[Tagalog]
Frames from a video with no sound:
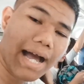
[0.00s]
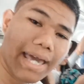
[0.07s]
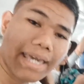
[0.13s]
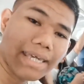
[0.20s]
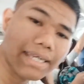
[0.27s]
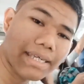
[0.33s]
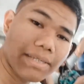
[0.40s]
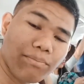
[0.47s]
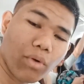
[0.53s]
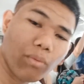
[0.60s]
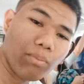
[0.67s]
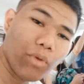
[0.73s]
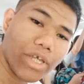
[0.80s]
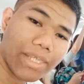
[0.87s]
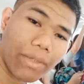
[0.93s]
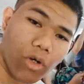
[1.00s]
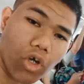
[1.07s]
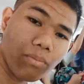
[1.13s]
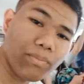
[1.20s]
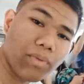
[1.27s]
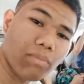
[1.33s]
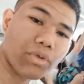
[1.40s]
ay kung pwede
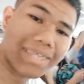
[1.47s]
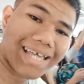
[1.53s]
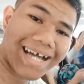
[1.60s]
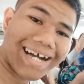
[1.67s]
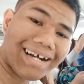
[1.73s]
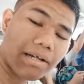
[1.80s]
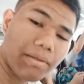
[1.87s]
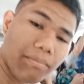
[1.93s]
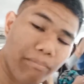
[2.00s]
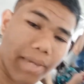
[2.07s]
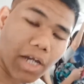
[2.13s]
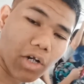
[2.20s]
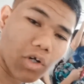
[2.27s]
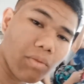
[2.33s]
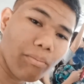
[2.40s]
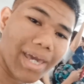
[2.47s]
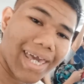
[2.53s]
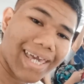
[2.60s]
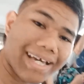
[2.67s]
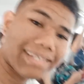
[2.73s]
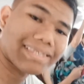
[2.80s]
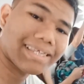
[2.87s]
po yung pumunta. Pero kung
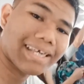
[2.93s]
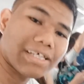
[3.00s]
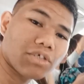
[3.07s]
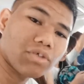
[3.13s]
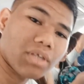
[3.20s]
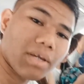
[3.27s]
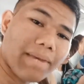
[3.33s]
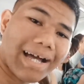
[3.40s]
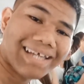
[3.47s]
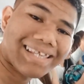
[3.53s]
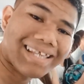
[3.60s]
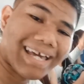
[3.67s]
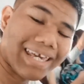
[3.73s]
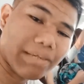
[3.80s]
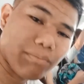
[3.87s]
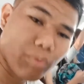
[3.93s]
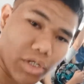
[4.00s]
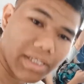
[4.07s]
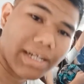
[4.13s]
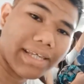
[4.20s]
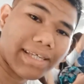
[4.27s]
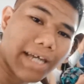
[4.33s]
vacant days yun naman, ay
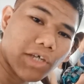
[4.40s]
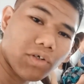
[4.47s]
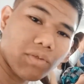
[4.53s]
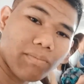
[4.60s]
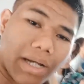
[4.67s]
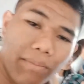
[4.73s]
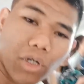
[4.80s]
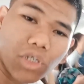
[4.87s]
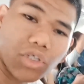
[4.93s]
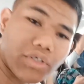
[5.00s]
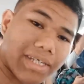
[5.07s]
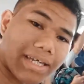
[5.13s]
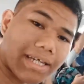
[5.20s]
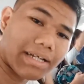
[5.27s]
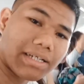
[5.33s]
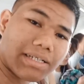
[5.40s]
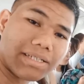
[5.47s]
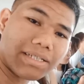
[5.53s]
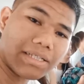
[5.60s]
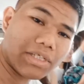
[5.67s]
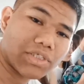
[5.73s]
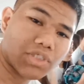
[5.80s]
pwede rin kayo mag-volunteer.
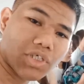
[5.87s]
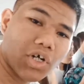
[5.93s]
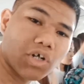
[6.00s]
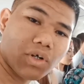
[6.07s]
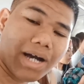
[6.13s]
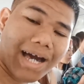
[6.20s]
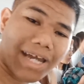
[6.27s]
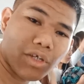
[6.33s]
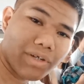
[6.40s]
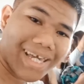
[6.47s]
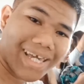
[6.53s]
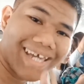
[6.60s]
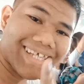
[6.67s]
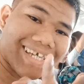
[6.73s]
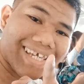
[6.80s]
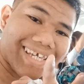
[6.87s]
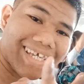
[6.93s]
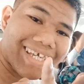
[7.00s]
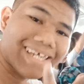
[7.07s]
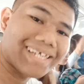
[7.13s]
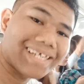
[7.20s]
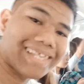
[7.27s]
So, are you
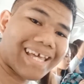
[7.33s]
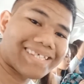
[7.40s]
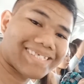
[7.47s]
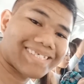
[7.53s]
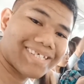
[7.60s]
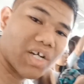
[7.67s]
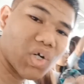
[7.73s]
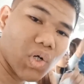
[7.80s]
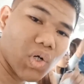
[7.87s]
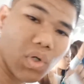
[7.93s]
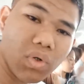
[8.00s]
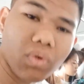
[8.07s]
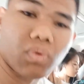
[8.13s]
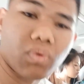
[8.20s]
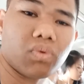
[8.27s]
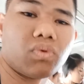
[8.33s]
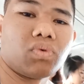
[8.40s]
ready? Let's go!